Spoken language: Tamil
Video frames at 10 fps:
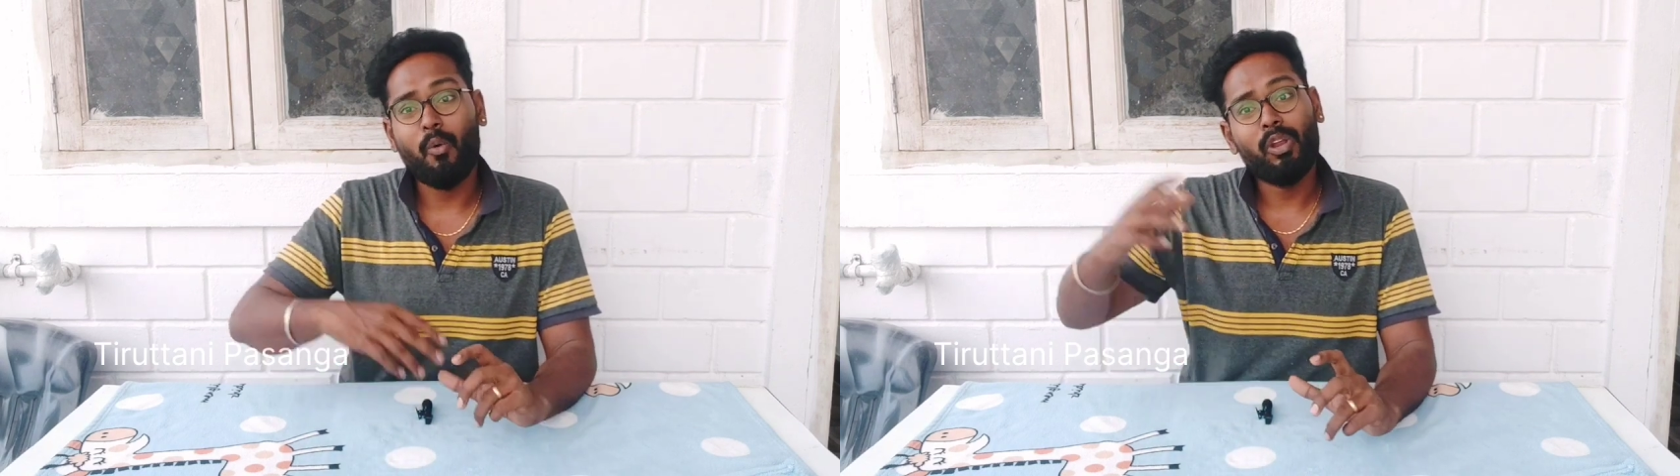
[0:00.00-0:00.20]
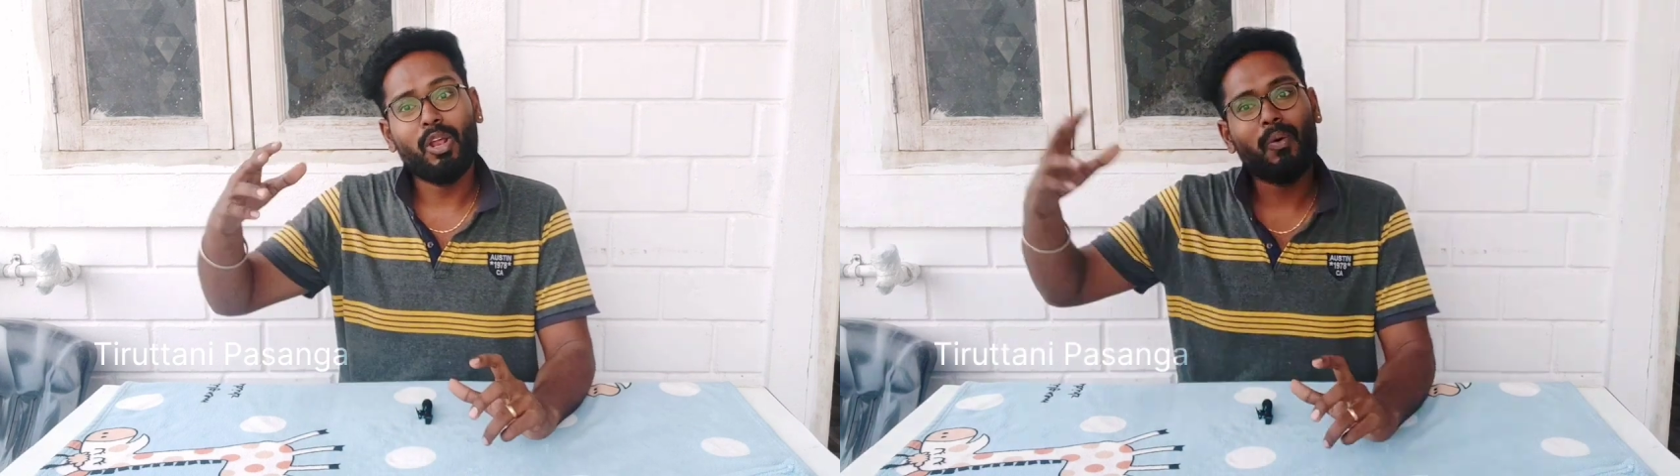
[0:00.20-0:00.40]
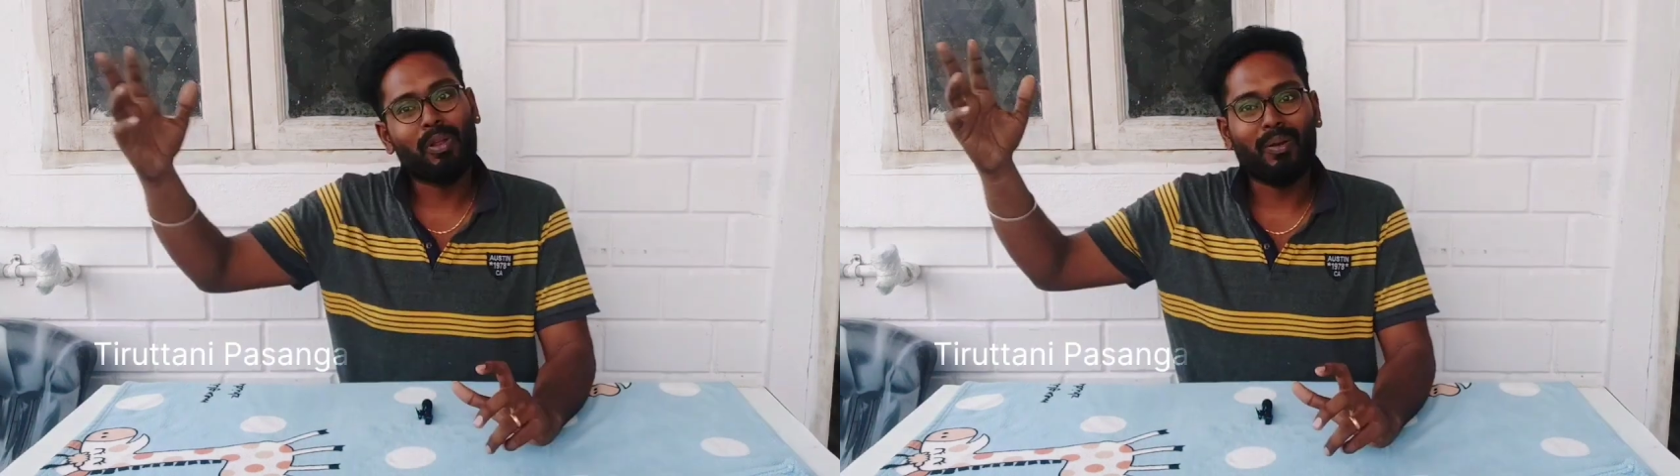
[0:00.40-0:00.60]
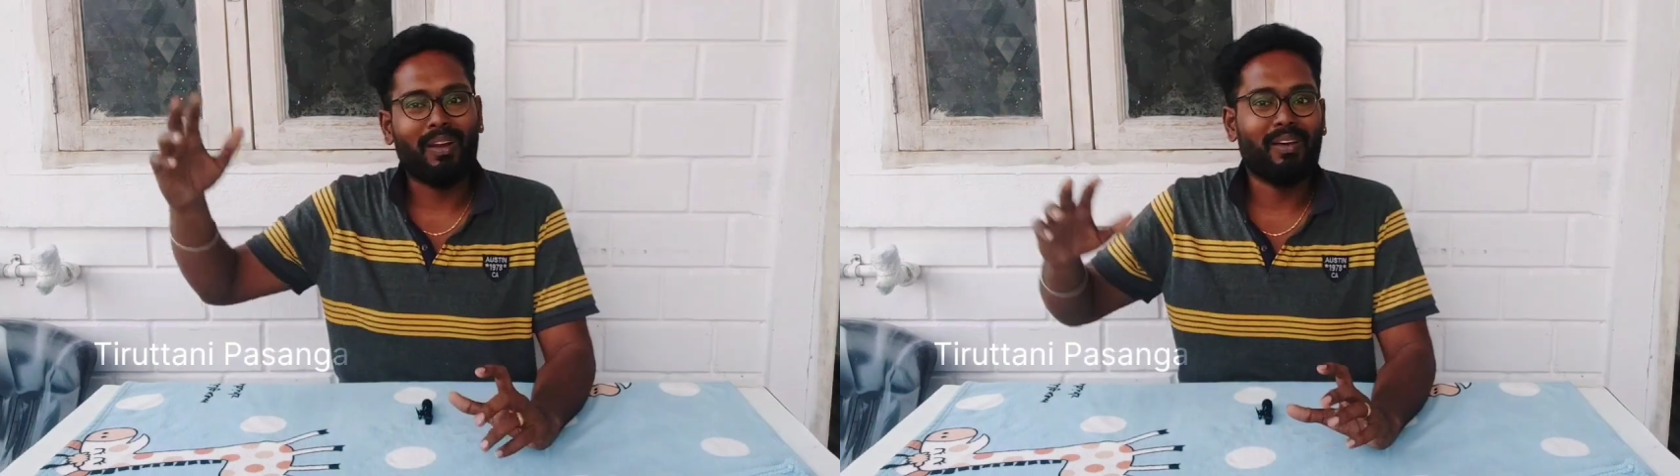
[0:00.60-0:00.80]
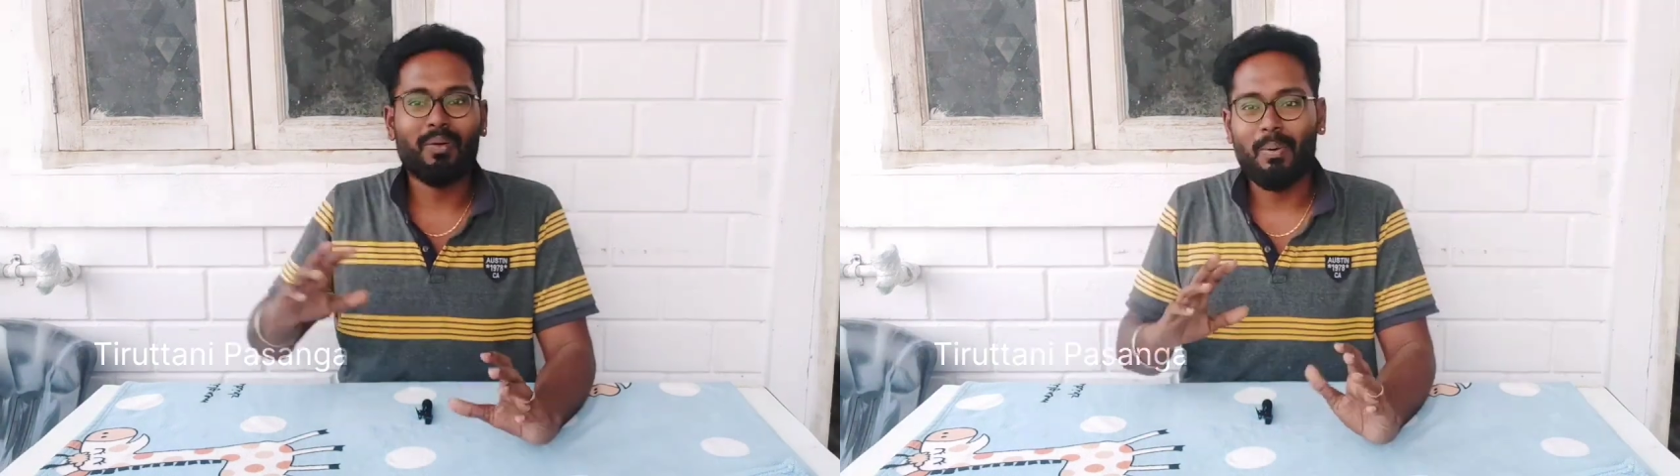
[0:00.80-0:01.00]
நான் ஒரு கிலோ ஒரு கிலோ
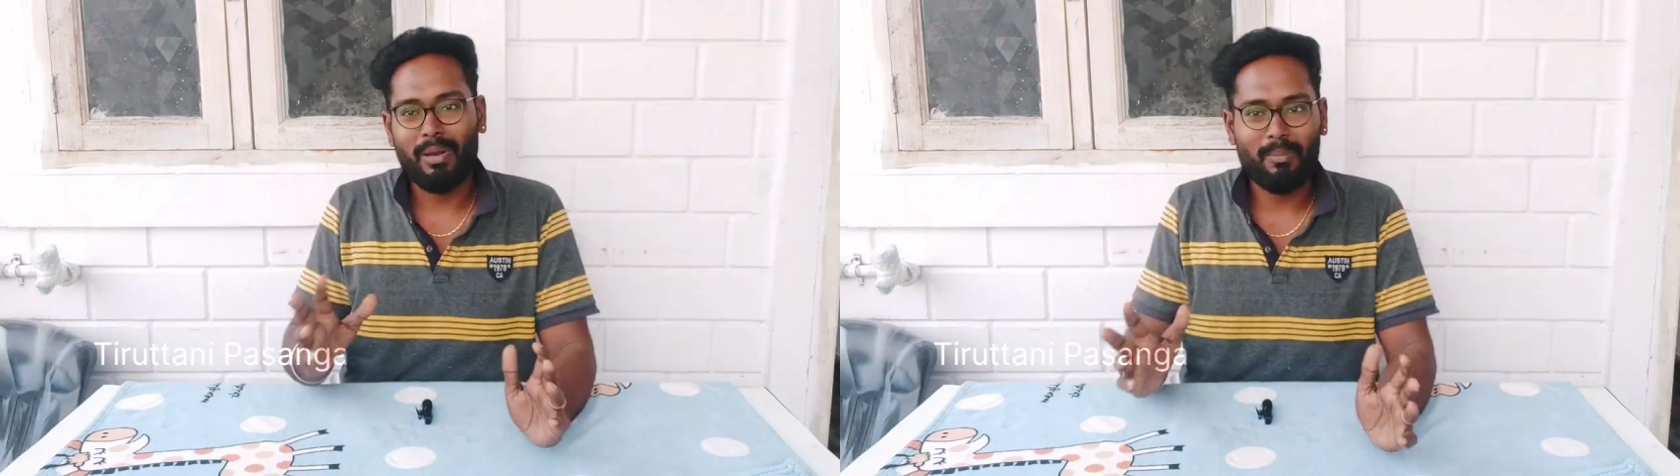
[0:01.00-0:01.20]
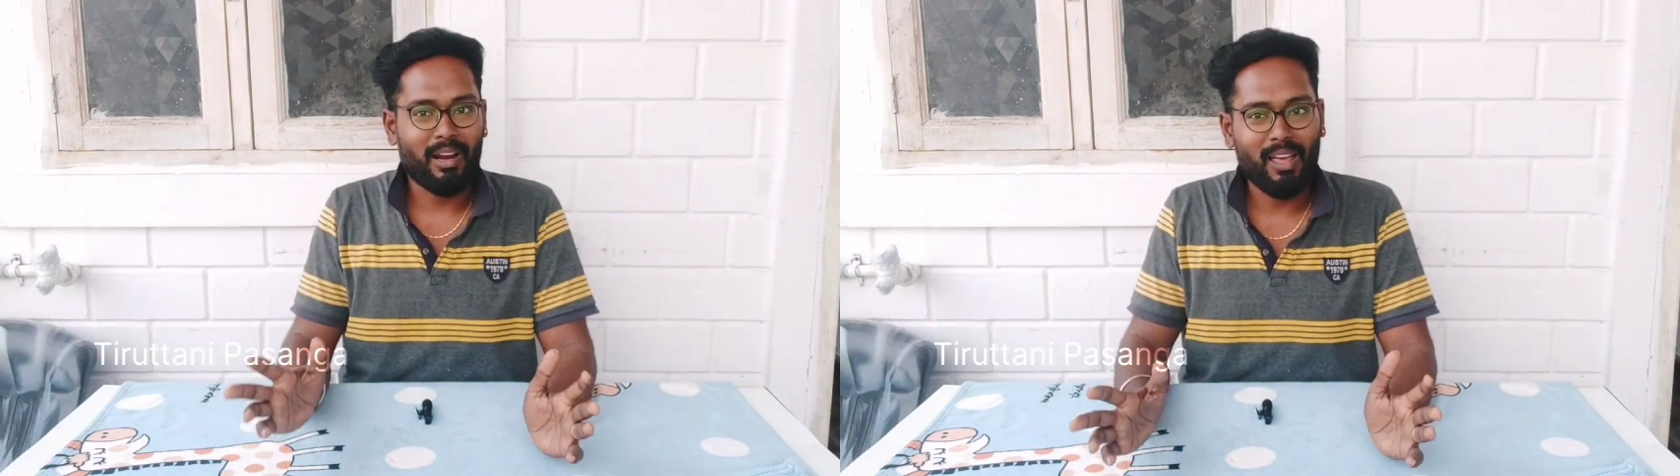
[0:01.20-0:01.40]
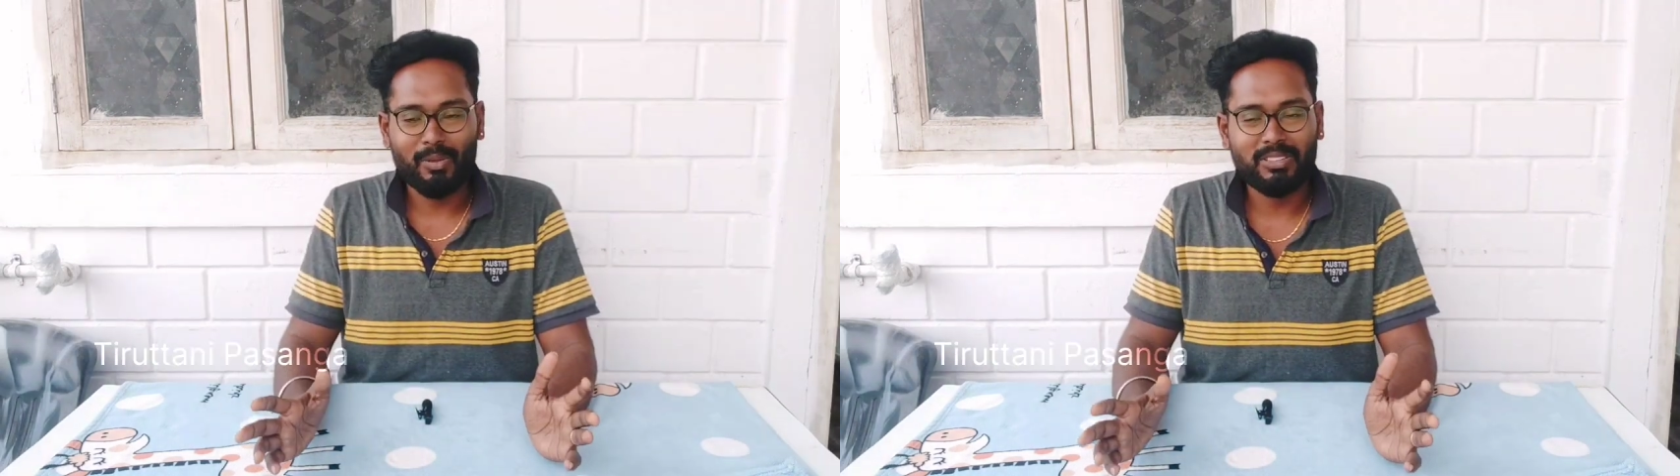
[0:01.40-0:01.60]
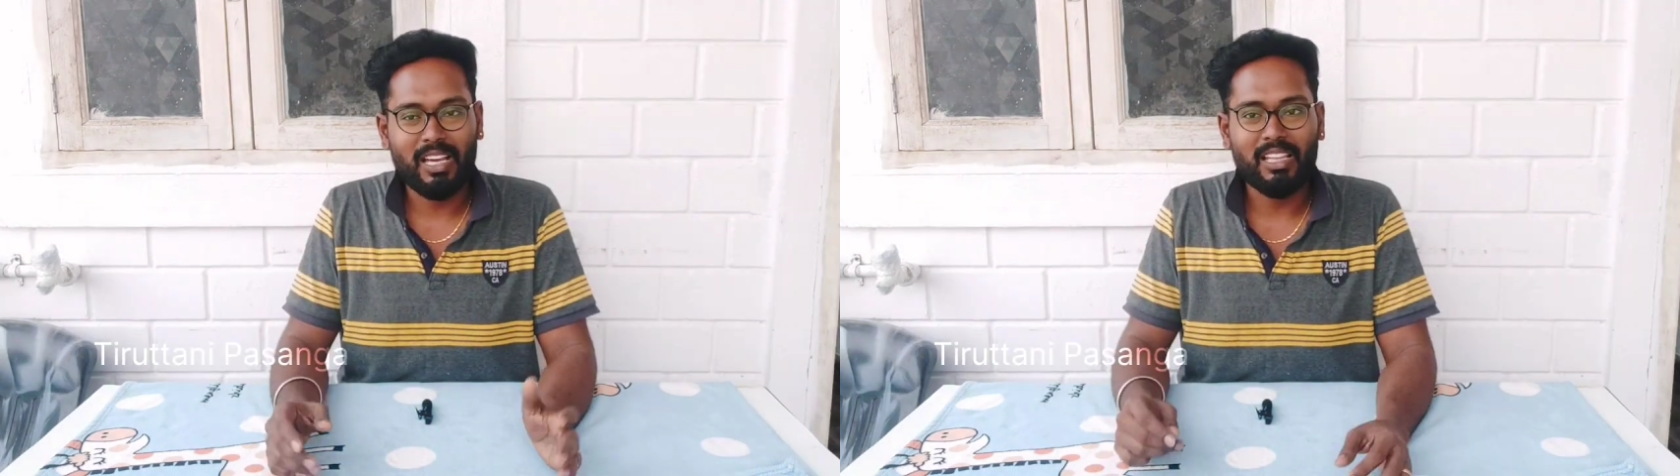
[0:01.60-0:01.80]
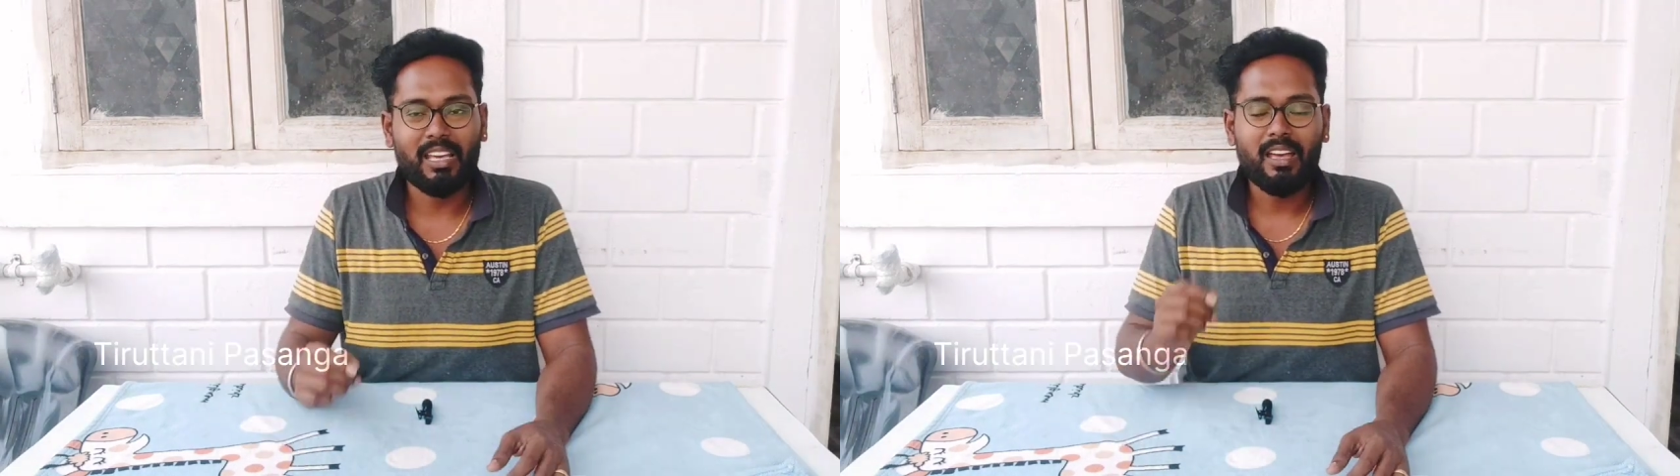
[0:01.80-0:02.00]
எடுக்கணும் அப்படின்ற மாதிரிலாம்
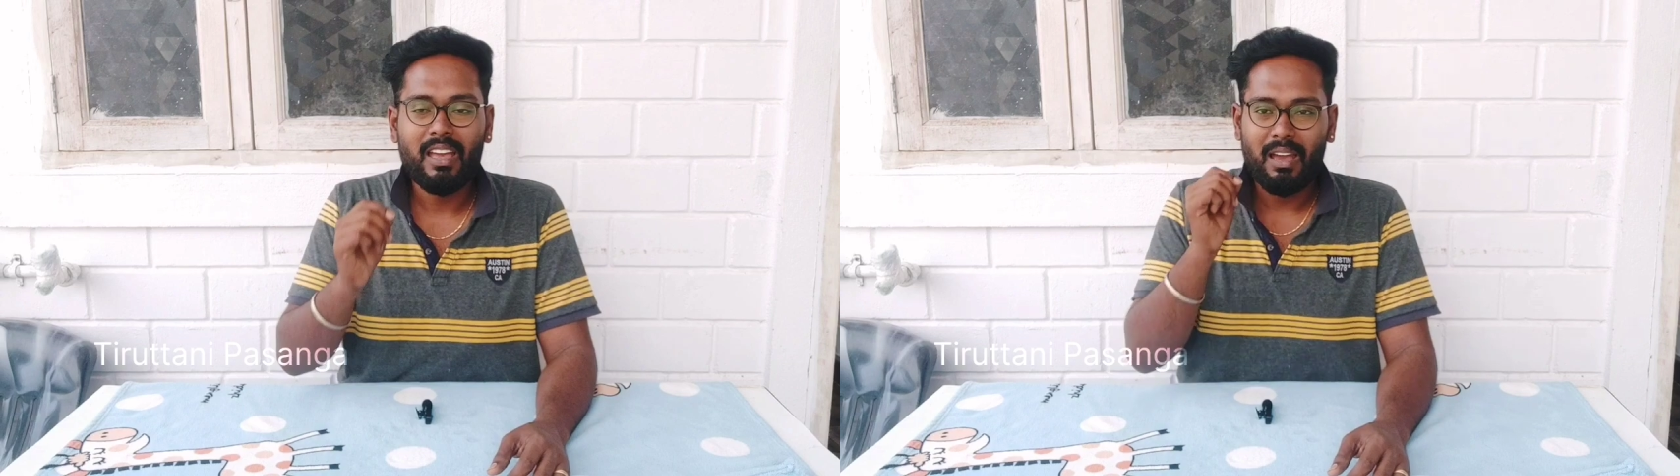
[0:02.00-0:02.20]
யோசிக்காதீங்க